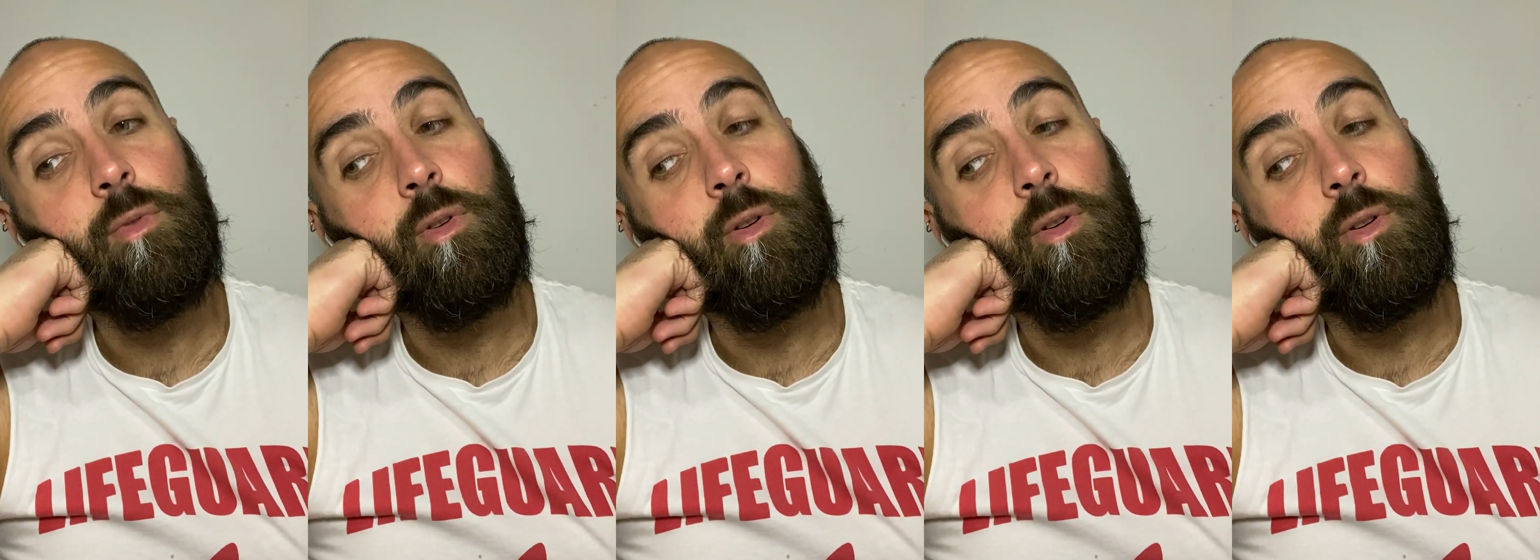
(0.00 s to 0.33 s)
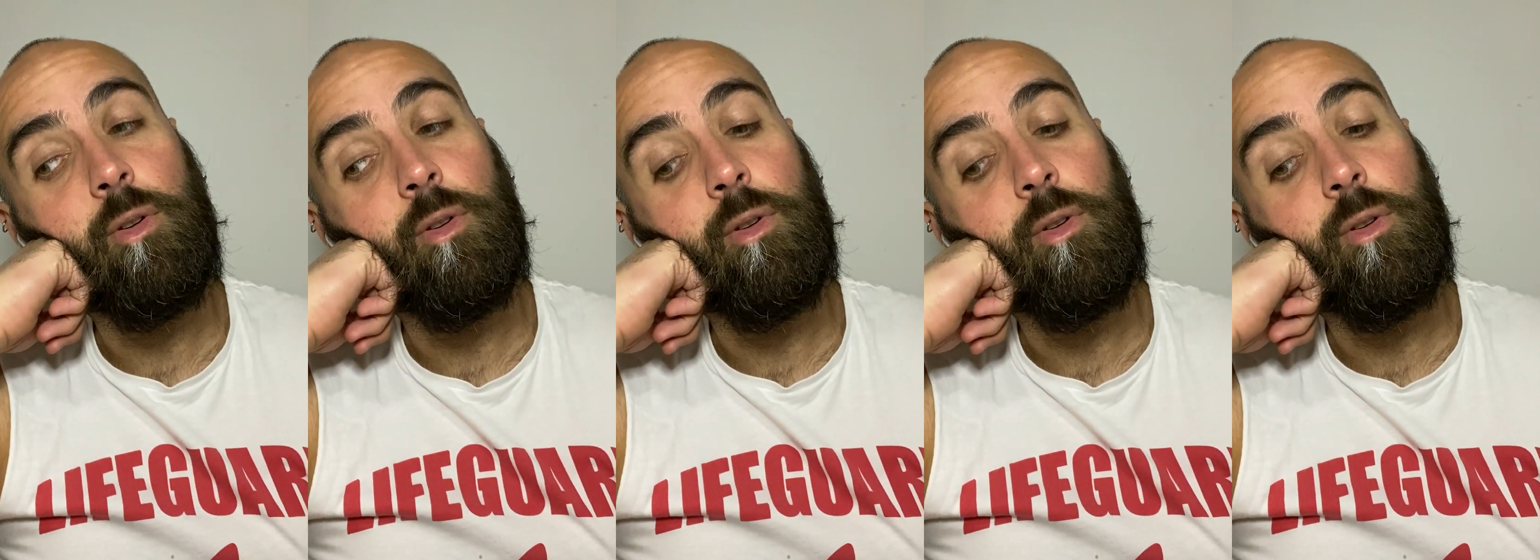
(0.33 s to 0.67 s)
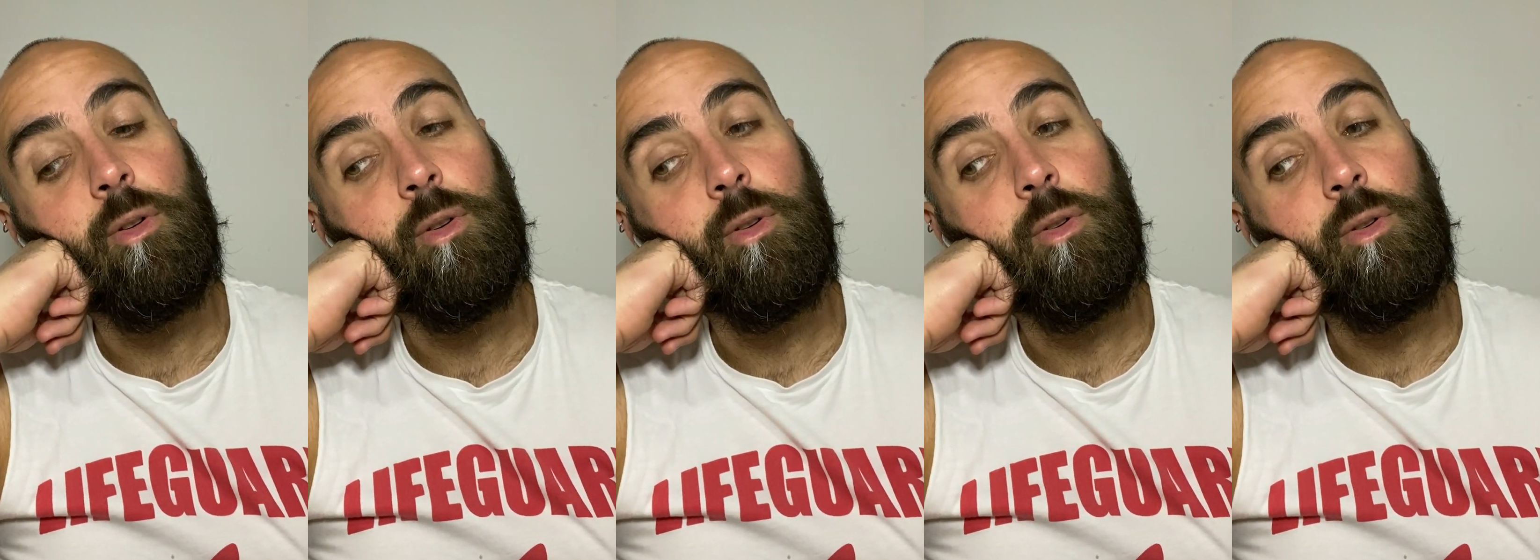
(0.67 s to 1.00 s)

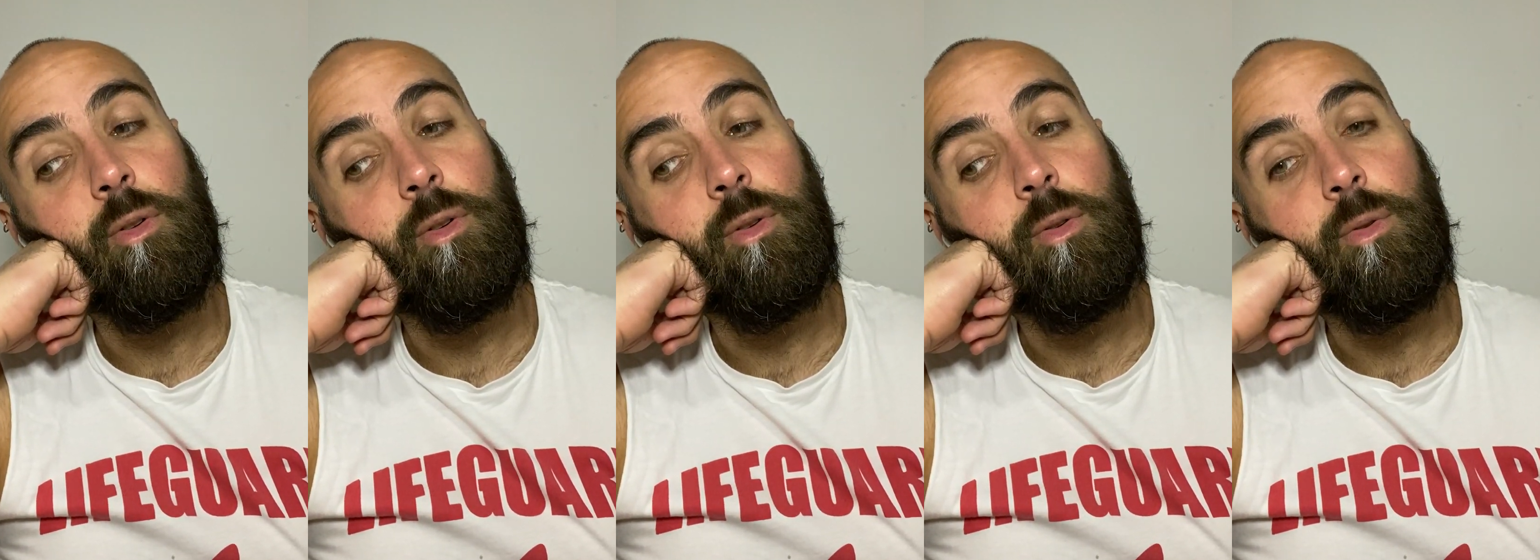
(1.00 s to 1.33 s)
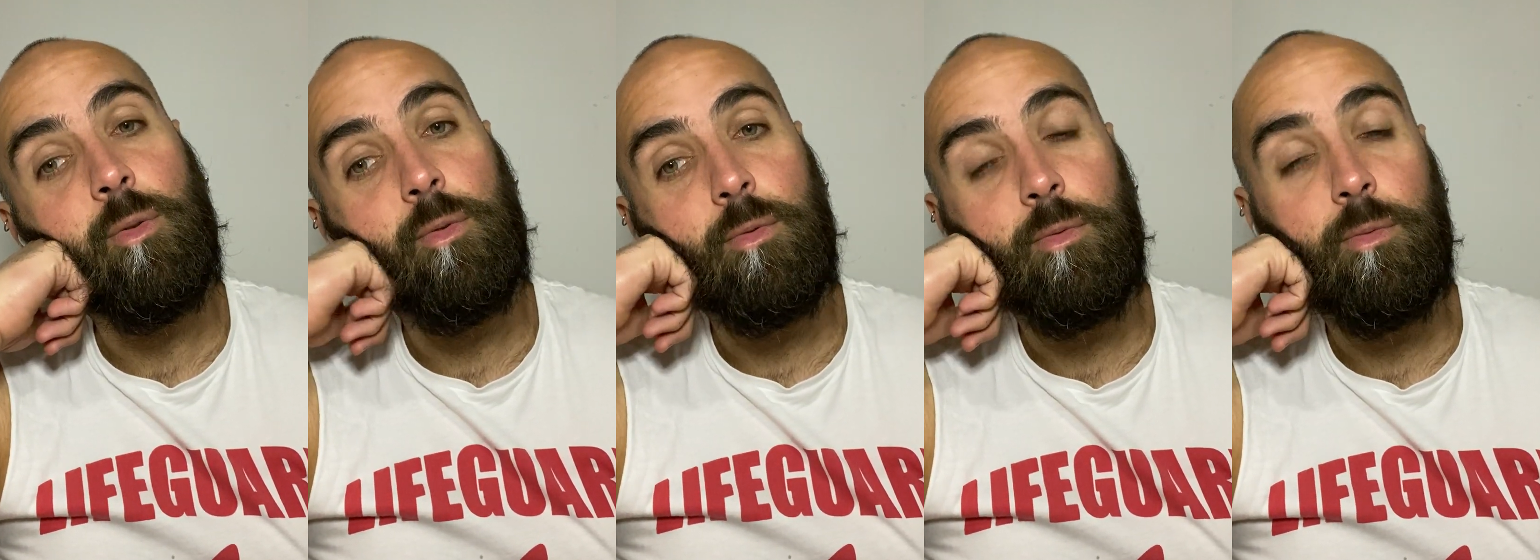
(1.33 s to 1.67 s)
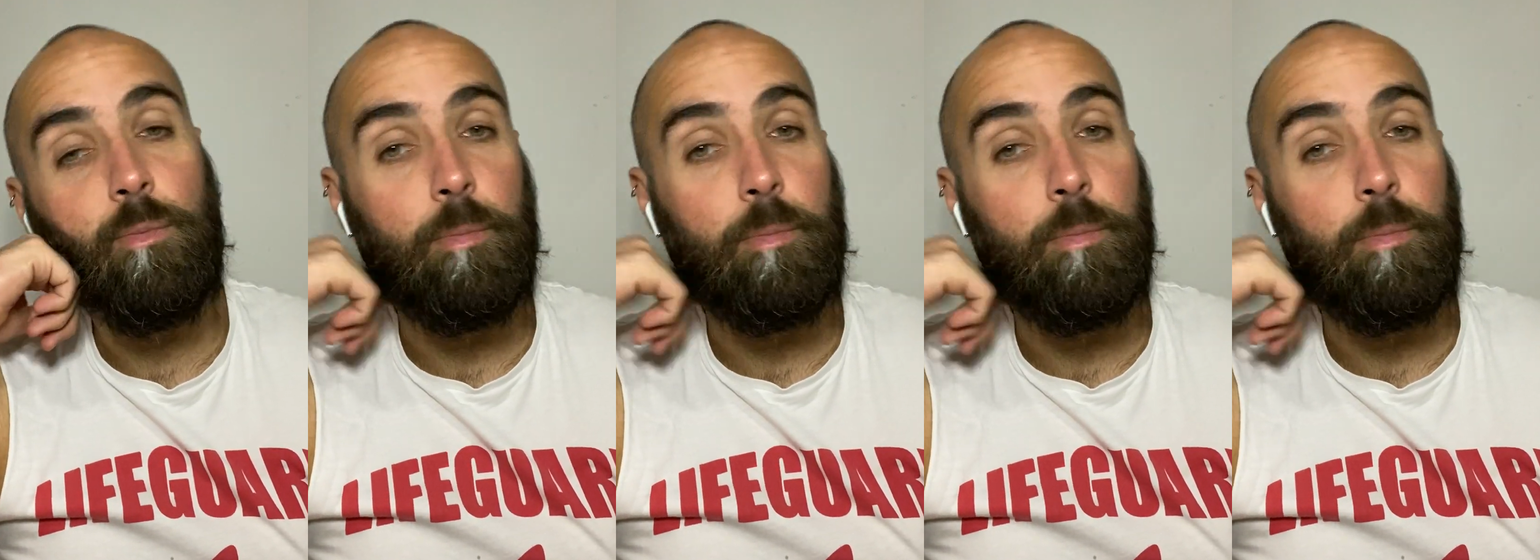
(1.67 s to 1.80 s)
euh,